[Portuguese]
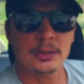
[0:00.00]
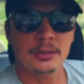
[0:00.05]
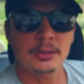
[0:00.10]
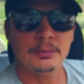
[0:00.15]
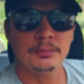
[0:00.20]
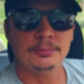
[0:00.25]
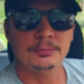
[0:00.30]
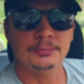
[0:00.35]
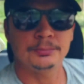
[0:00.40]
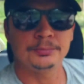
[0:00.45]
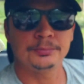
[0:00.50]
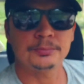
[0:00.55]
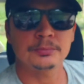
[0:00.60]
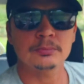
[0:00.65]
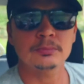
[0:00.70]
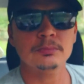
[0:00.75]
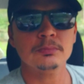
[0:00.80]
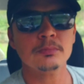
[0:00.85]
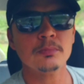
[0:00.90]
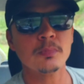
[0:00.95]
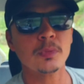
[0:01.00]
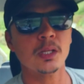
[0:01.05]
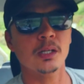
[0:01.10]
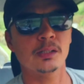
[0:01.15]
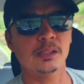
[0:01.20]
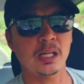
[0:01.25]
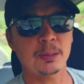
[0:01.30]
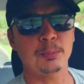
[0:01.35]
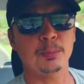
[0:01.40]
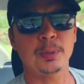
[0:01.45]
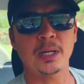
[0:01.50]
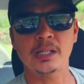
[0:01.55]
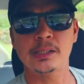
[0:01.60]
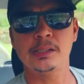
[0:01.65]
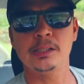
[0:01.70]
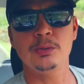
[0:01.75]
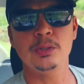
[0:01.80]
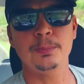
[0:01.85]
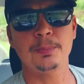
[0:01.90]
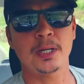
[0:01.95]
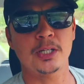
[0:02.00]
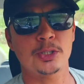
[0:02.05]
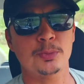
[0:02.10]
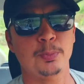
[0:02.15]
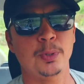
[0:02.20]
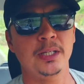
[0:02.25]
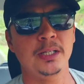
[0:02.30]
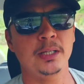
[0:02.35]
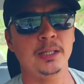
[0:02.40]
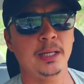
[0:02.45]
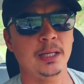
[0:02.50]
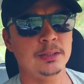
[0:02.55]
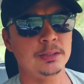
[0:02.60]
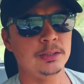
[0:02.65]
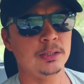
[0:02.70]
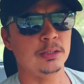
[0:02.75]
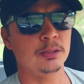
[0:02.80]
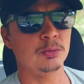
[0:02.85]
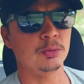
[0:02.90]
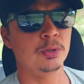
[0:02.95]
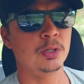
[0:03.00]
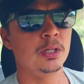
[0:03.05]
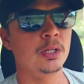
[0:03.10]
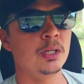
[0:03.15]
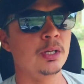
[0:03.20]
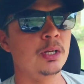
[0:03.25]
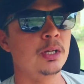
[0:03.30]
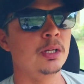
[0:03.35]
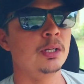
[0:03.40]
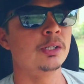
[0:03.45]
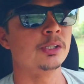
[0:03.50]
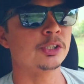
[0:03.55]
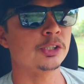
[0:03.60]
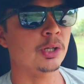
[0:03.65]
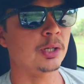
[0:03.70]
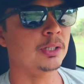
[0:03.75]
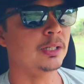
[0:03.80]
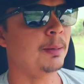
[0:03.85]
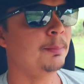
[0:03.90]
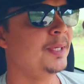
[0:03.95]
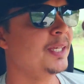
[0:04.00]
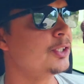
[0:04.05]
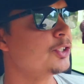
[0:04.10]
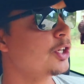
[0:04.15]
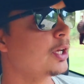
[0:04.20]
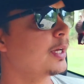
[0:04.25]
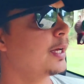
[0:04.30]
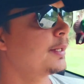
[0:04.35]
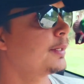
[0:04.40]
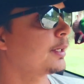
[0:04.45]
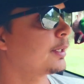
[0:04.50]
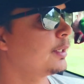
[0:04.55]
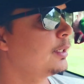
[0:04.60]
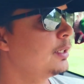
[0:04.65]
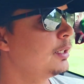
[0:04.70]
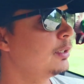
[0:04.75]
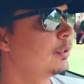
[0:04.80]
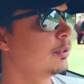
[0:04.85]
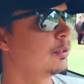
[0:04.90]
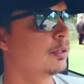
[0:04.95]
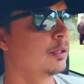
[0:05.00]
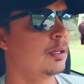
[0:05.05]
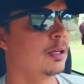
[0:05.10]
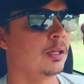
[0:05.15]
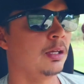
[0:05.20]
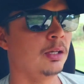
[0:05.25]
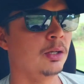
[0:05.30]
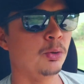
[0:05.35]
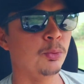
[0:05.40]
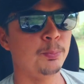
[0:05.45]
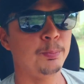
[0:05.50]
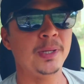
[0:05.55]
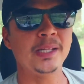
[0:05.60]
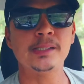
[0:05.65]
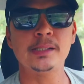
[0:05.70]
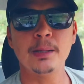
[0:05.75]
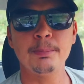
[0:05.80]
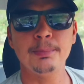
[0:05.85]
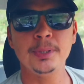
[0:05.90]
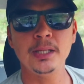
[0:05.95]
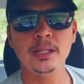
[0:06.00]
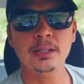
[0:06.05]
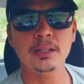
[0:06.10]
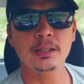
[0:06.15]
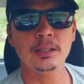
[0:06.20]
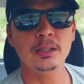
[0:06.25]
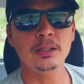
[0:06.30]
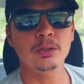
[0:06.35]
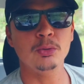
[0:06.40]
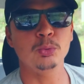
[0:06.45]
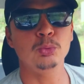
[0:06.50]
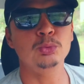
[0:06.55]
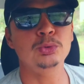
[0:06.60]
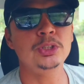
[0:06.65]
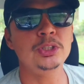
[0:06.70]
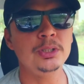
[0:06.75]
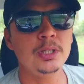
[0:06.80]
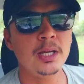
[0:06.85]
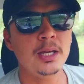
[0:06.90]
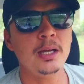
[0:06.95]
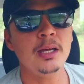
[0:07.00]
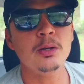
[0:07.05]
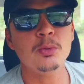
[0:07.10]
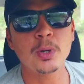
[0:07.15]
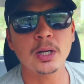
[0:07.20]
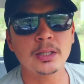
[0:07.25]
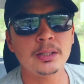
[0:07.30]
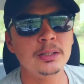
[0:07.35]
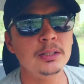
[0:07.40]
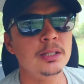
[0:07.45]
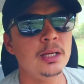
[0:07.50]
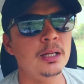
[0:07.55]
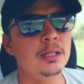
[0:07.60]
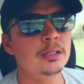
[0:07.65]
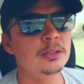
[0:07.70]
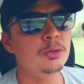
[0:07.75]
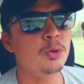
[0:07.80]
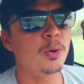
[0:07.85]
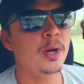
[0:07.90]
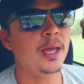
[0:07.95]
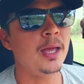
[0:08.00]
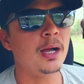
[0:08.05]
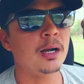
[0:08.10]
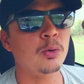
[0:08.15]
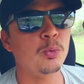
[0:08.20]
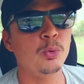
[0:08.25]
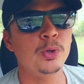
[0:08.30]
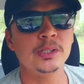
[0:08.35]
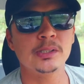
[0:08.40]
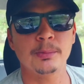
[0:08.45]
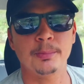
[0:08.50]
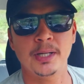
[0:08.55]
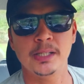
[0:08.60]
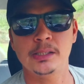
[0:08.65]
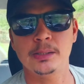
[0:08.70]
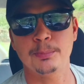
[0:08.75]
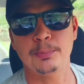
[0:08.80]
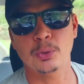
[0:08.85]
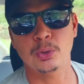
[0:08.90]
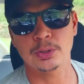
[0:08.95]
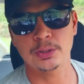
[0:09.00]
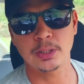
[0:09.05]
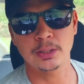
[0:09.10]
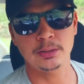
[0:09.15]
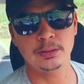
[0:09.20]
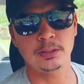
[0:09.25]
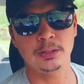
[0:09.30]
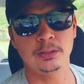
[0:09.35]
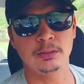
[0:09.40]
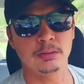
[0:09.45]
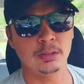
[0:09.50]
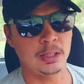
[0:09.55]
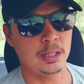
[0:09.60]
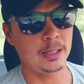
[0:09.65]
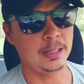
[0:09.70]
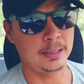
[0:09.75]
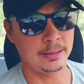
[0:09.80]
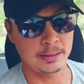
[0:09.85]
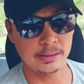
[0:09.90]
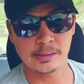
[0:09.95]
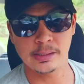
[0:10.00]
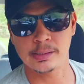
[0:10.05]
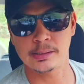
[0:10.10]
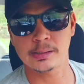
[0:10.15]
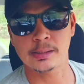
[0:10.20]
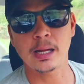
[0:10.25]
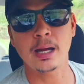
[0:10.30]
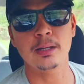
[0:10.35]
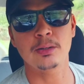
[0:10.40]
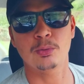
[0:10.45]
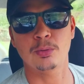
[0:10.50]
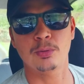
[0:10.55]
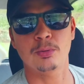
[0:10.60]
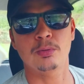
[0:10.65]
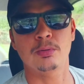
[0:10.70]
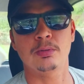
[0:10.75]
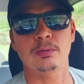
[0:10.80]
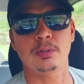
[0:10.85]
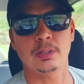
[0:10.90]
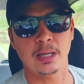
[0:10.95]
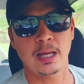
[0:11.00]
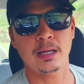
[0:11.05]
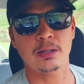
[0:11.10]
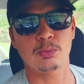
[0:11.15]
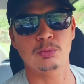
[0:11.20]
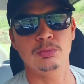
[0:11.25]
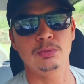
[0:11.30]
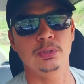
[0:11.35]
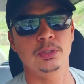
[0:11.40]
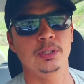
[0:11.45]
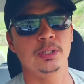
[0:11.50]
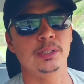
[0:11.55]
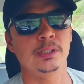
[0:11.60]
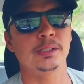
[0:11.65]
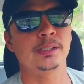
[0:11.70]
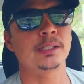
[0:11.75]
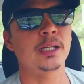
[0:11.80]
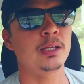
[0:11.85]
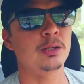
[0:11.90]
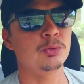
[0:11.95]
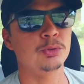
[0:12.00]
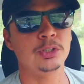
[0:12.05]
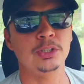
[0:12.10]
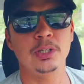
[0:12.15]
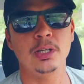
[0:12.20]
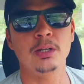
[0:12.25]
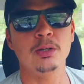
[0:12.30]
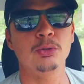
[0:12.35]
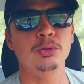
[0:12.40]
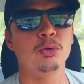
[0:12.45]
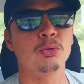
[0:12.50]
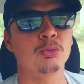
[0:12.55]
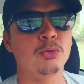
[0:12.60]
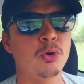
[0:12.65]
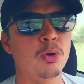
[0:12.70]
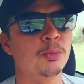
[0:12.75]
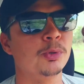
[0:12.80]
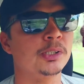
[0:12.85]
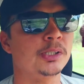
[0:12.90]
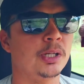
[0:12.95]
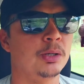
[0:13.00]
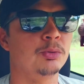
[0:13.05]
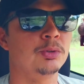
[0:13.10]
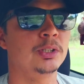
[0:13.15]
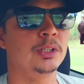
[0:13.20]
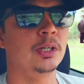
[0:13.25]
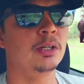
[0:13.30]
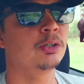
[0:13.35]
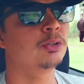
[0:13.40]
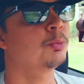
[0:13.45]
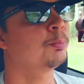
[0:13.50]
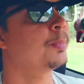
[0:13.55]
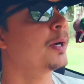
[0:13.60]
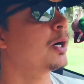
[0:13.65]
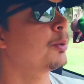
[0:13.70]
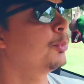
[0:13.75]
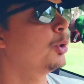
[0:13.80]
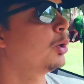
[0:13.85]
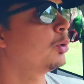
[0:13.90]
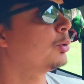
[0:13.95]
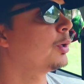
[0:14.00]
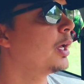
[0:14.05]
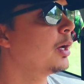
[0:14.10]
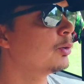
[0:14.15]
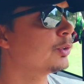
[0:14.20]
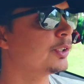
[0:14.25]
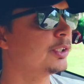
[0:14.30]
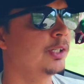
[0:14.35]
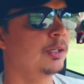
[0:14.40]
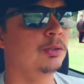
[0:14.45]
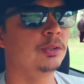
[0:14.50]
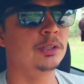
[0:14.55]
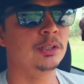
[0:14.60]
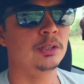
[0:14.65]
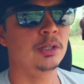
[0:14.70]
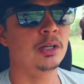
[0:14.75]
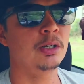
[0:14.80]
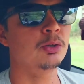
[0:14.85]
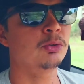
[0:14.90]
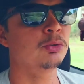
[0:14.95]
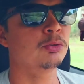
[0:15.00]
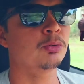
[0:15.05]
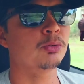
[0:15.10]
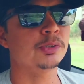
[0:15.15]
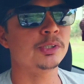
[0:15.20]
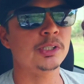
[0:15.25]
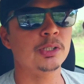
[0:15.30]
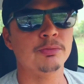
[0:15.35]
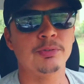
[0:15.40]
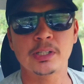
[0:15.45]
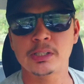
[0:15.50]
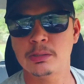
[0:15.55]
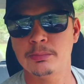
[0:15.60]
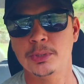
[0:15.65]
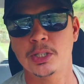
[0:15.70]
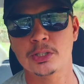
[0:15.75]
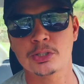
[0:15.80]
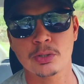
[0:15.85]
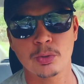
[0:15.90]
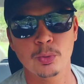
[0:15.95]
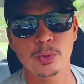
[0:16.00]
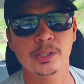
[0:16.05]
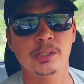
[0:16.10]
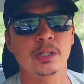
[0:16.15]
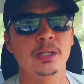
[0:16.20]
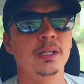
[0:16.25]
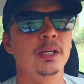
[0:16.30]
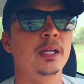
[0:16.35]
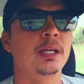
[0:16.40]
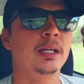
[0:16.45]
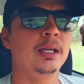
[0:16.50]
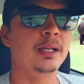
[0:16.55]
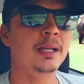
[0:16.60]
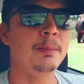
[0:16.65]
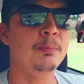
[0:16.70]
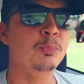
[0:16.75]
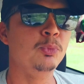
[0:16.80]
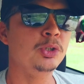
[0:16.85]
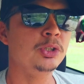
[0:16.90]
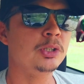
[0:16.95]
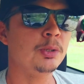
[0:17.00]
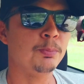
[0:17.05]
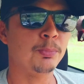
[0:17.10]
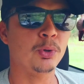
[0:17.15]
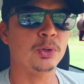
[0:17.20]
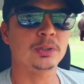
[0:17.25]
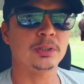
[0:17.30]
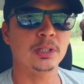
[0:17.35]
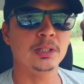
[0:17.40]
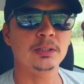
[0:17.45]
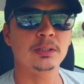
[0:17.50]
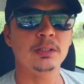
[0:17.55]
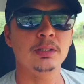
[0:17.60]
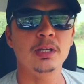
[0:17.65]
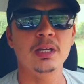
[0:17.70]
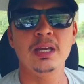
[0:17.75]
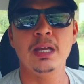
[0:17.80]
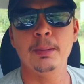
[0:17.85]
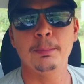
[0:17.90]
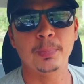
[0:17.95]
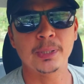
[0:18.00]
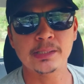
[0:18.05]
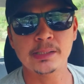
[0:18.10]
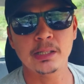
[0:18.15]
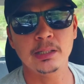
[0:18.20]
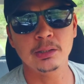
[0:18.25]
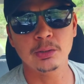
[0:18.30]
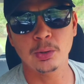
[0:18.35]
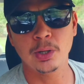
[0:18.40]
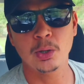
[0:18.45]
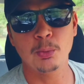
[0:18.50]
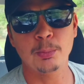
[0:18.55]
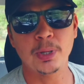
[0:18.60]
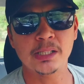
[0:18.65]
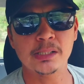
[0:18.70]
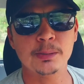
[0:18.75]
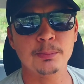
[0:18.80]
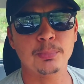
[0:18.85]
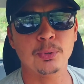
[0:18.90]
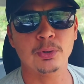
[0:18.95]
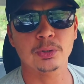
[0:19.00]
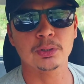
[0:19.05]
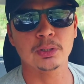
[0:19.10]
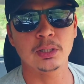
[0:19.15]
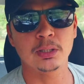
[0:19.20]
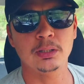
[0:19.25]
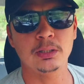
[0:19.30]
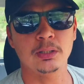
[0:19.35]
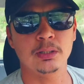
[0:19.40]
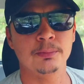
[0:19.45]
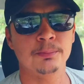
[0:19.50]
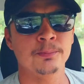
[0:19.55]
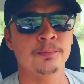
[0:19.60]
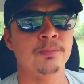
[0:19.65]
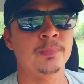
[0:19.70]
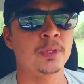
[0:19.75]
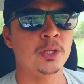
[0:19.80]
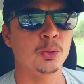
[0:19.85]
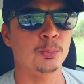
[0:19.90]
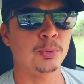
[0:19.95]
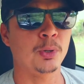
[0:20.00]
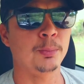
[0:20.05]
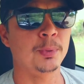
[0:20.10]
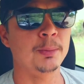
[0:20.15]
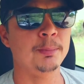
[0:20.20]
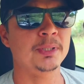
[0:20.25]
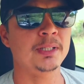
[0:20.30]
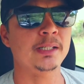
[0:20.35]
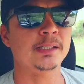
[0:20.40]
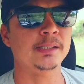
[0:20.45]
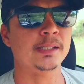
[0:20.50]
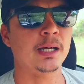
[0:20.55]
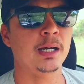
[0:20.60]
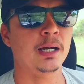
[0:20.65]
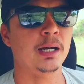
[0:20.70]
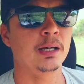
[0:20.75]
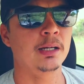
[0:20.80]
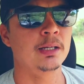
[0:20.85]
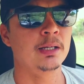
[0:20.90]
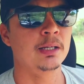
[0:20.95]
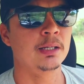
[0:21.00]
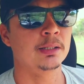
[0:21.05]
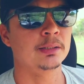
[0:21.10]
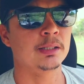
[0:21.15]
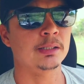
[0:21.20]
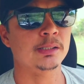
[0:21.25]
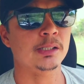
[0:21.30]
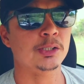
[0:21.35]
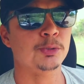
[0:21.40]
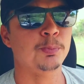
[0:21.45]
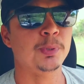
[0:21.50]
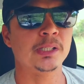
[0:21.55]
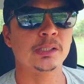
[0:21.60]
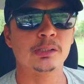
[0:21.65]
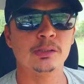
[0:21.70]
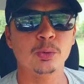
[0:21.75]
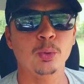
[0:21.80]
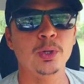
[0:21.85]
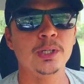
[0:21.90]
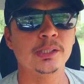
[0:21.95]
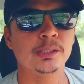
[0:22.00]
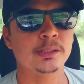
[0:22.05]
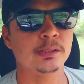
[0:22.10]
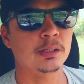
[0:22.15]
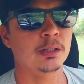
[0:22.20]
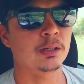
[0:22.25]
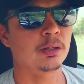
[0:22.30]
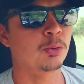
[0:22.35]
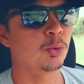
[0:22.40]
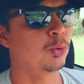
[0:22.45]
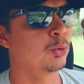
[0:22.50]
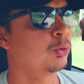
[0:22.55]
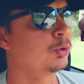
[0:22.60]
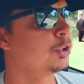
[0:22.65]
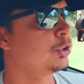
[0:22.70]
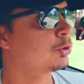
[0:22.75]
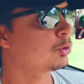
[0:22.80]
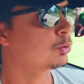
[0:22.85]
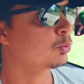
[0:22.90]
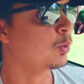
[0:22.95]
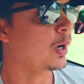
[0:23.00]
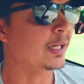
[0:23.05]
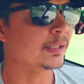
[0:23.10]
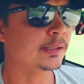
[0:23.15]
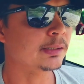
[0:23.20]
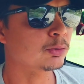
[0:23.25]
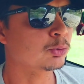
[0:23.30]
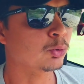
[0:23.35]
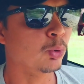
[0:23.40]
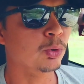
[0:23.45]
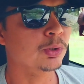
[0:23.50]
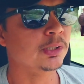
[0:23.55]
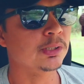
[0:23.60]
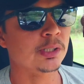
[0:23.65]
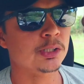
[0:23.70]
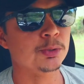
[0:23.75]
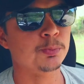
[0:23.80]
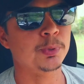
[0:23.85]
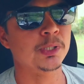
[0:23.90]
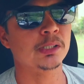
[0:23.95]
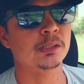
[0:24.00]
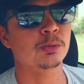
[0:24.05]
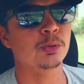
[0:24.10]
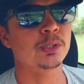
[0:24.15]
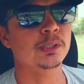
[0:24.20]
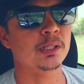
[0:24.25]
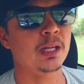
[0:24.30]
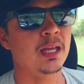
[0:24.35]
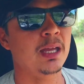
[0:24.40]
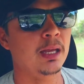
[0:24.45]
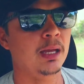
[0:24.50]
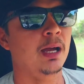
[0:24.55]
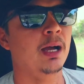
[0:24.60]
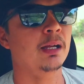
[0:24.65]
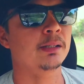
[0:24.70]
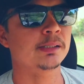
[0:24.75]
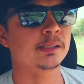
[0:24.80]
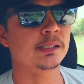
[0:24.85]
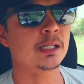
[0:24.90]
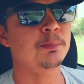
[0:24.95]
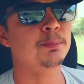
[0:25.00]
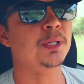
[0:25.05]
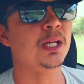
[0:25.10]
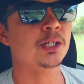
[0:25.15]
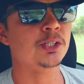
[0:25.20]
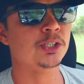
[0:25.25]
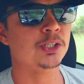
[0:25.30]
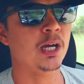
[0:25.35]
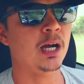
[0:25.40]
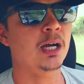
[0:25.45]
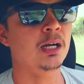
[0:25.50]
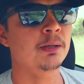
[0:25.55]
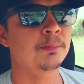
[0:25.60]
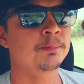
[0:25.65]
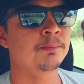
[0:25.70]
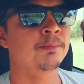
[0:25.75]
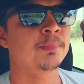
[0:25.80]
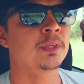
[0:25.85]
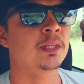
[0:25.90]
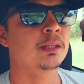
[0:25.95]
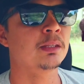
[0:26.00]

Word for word: gente. Sair para o Brasil e ir para a Espanha ganhar dinheiro. Só que na minha chegada aqui, eu percebi que o dinheiro aqui, ele não é a coisa mais importante. Ele é necessário, Claro, sem o dinheiro eu não como, sem o dinheiro eu não pago meu aluguel, sem o dinheiro eu não consigo fazer minhas coisas. Ele é muito importante, mas ele não é o mais importante. O problema dessa, dessas pessoas, ou de quase todas as pessoas, é sempre achar